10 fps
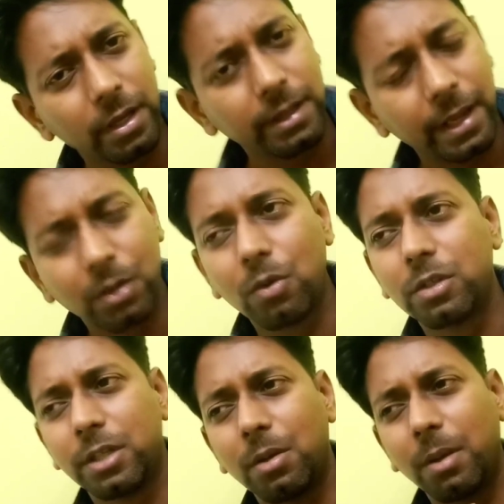হয়ে দেখলো
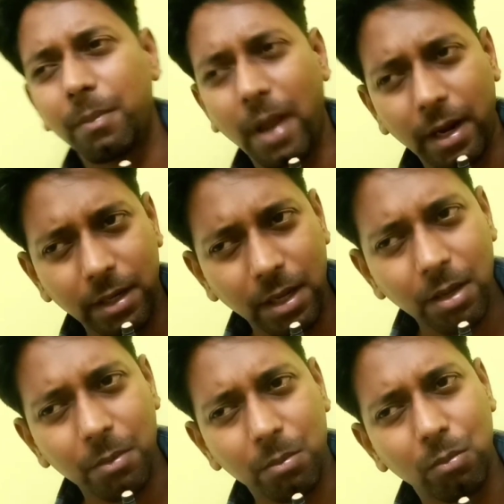যে
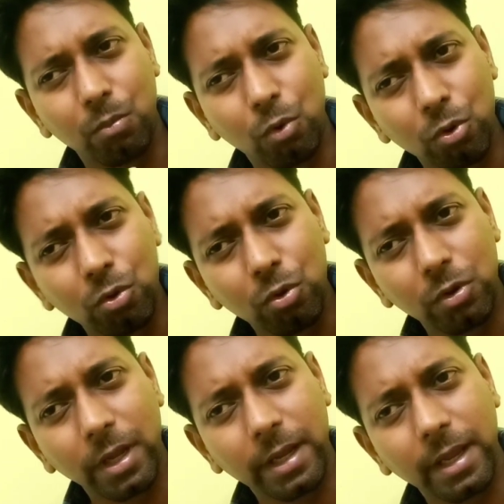একটা বন্ধু
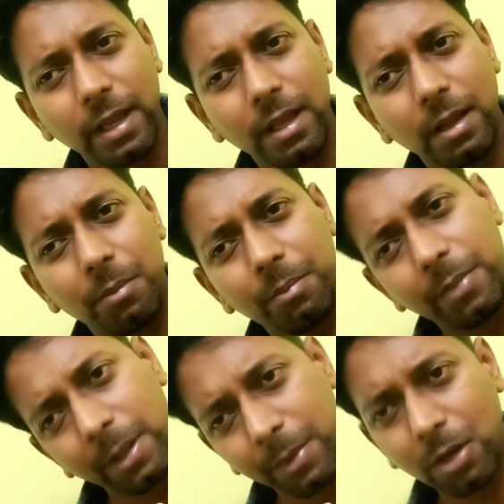থেকে
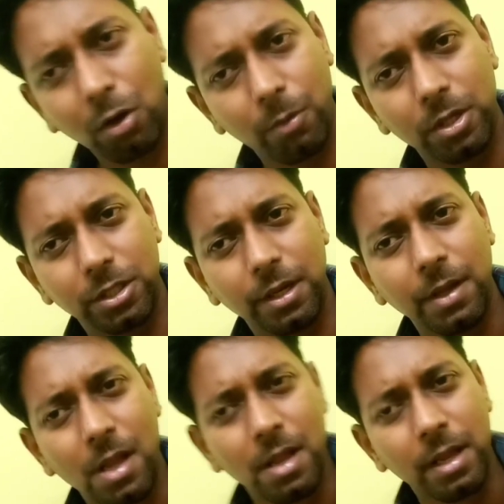প্রেমিক হওয়া
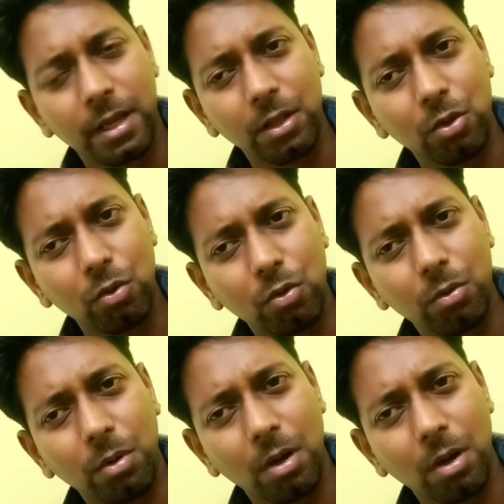যায় কিন্তু